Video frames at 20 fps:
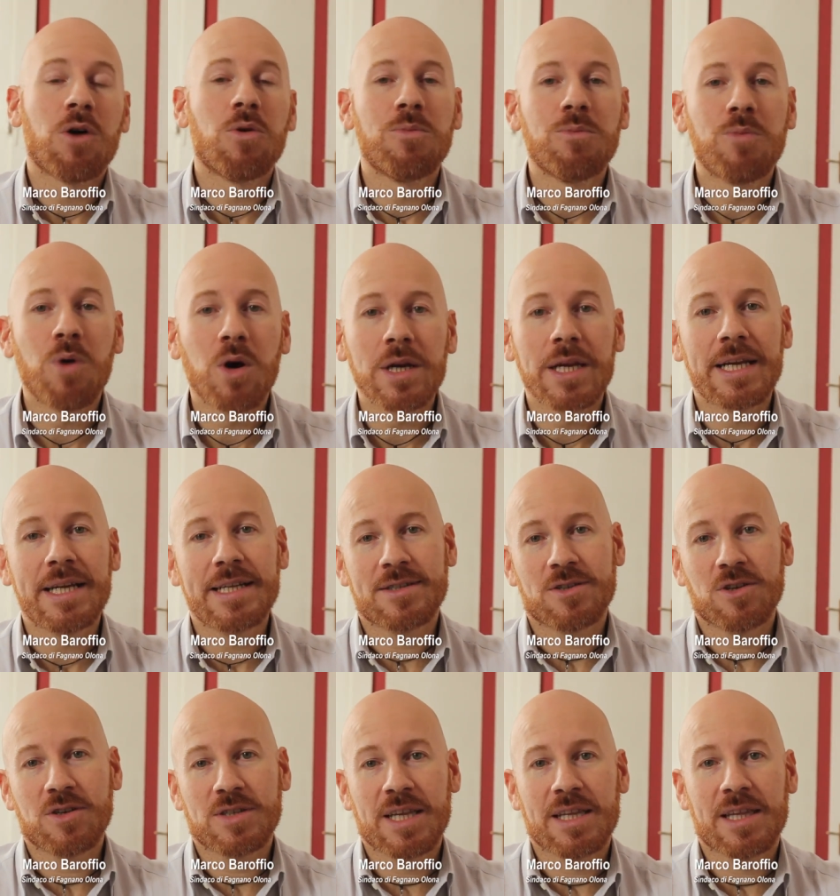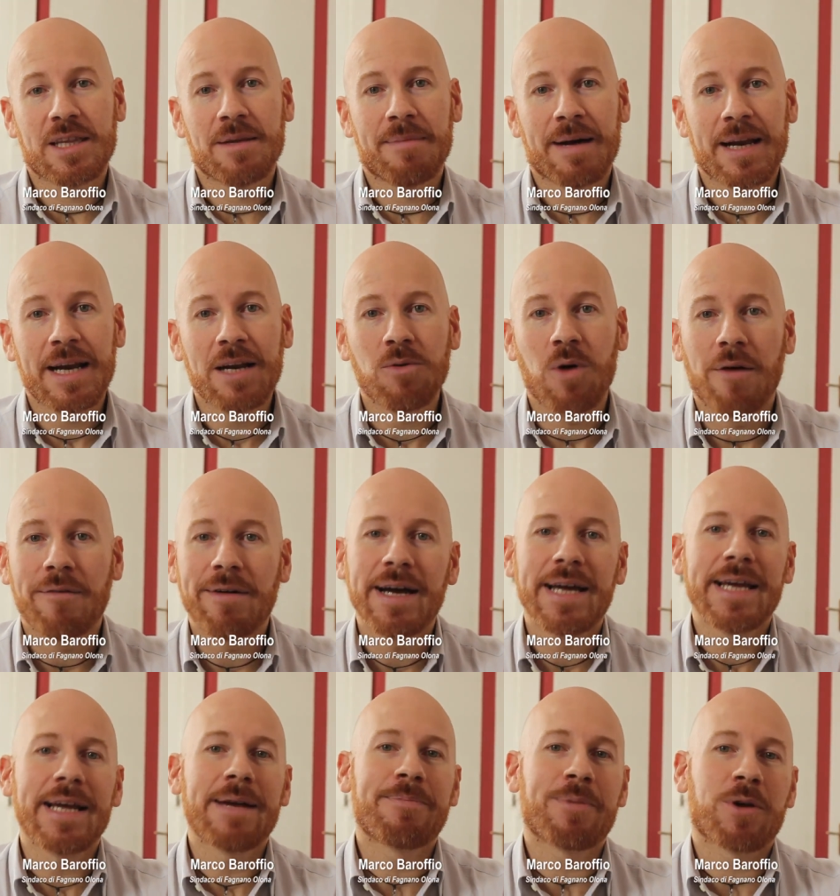un buon inizio di settimana nuova
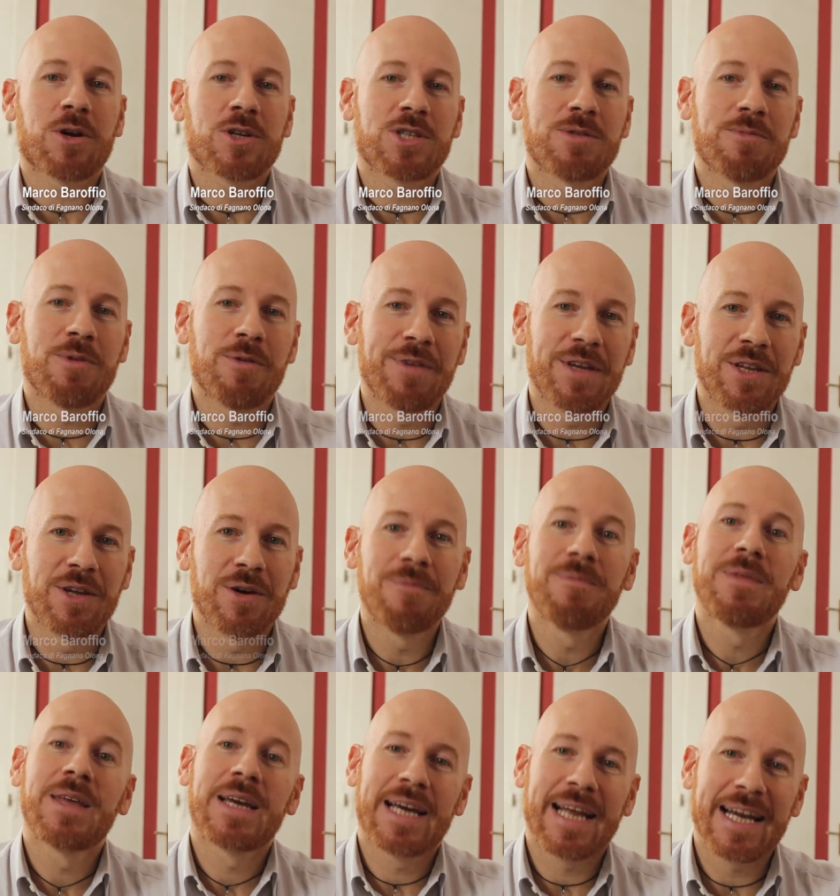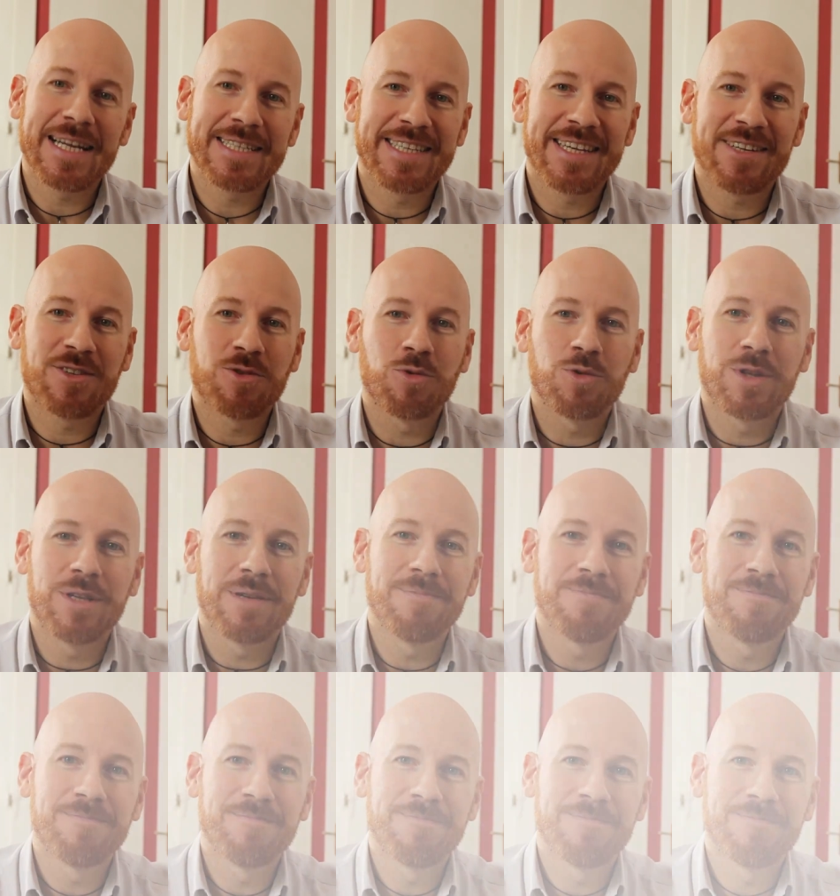e al prossimo video. Grazie a tutti.